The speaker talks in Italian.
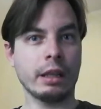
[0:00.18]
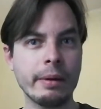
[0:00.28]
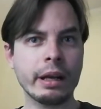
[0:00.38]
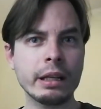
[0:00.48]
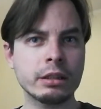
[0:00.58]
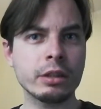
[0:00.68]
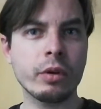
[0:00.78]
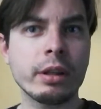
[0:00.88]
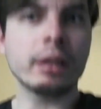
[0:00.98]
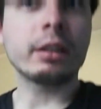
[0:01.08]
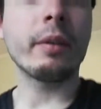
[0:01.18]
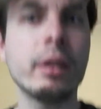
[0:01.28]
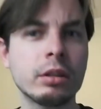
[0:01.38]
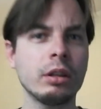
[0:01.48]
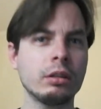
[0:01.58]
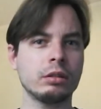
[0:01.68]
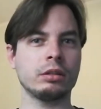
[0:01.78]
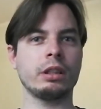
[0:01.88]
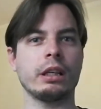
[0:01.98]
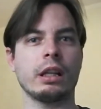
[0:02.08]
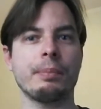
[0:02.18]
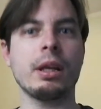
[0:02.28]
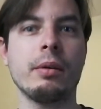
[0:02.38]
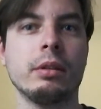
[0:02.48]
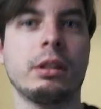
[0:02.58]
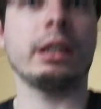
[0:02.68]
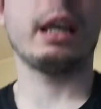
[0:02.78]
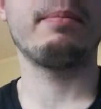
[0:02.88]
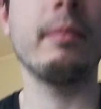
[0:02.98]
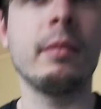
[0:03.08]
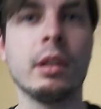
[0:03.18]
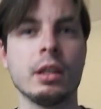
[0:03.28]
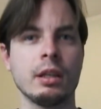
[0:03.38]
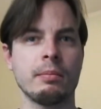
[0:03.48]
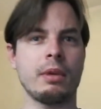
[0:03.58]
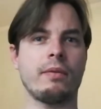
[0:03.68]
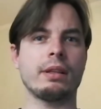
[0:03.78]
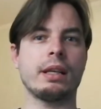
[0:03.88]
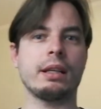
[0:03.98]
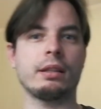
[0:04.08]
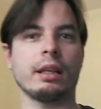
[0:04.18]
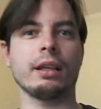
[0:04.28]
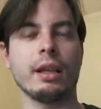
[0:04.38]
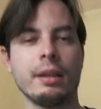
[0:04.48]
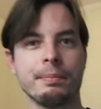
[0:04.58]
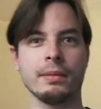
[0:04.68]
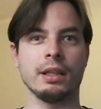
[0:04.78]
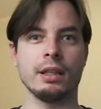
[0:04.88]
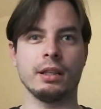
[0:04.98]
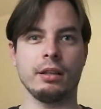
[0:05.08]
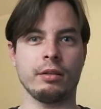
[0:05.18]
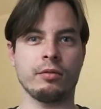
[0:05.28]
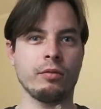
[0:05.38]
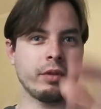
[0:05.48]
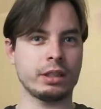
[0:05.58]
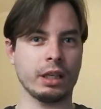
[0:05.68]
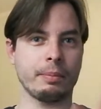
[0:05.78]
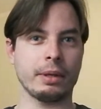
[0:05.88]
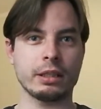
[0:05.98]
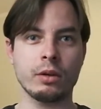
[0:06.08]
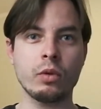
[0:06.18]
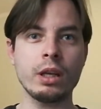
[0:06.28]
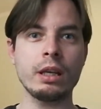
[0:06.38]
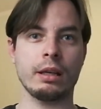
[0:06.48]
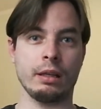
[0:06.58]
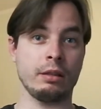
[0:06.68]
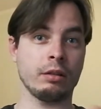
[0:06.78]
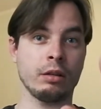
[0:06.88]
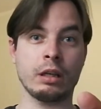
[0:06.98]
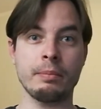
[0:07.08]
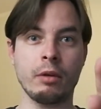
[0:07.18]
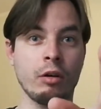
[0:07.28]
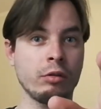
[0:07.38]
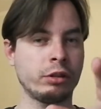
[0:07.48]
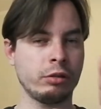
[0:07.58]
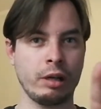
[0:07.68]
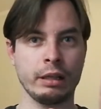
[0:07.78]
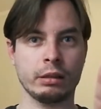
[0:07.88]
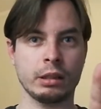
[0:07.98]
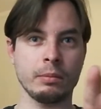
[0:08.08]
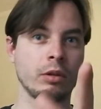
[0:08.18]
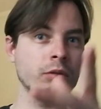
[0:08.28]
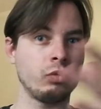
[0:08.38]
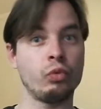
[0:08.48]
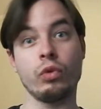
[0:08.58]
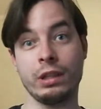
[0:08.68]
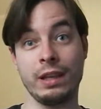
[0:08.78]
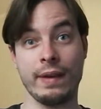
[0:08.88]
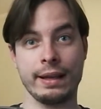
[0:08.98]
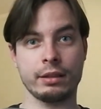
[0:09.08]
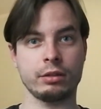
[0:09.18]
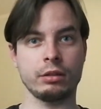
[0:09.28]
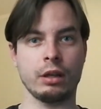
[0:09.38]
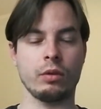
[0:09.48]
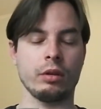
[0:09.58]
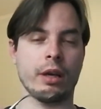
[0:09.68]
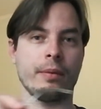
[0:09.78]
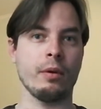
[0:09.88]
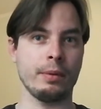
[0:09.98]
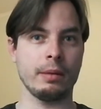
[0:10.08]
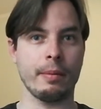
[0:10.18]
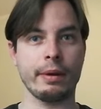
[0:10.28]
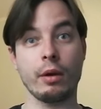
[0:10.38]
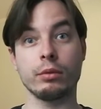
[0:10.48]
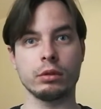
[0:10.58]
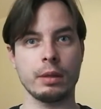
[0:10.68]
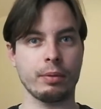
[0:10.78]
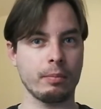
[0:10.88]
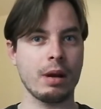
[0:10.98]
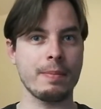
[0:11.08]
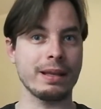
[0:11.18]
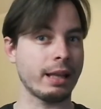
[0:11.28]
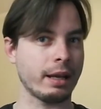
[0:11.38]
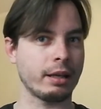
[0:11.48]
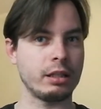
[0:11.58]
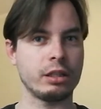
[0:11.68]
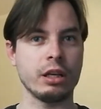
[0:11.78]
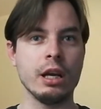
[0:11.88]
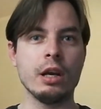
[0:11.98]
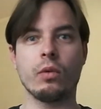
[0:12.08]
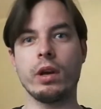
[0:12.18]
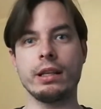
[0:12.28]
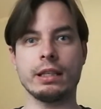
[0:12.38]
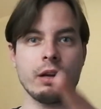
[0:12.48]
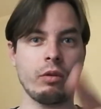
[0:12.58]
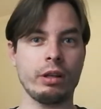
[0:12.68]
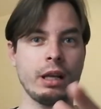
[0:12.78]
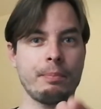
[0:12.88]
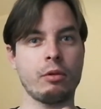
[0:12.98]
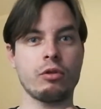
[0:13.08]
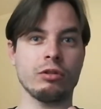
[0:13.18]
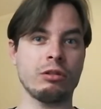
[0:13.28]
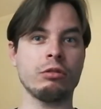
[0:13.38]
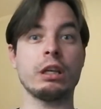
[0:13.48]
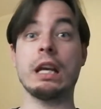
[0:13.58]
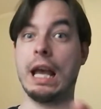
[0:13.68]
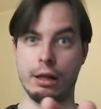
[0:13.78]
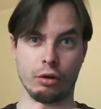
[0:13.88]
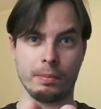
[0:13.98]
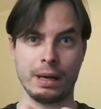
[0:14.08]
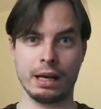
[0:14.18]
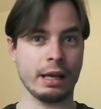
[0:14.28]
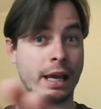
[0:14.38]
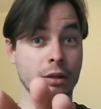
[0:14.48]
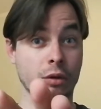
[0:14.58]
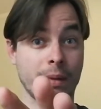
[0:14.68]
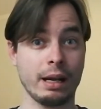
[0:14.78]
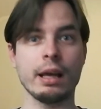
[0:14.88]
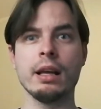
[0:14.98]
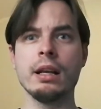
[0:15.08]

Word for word: ragazzi qui è del 48 sì è la prima volta che mi vedete con questa ripresa qui allora ho, ho il cielo un attimo diverso da quello che avevo prima perché ho avuto dei problemi tecnici quindi se la qualità è un po' così così è normale è normale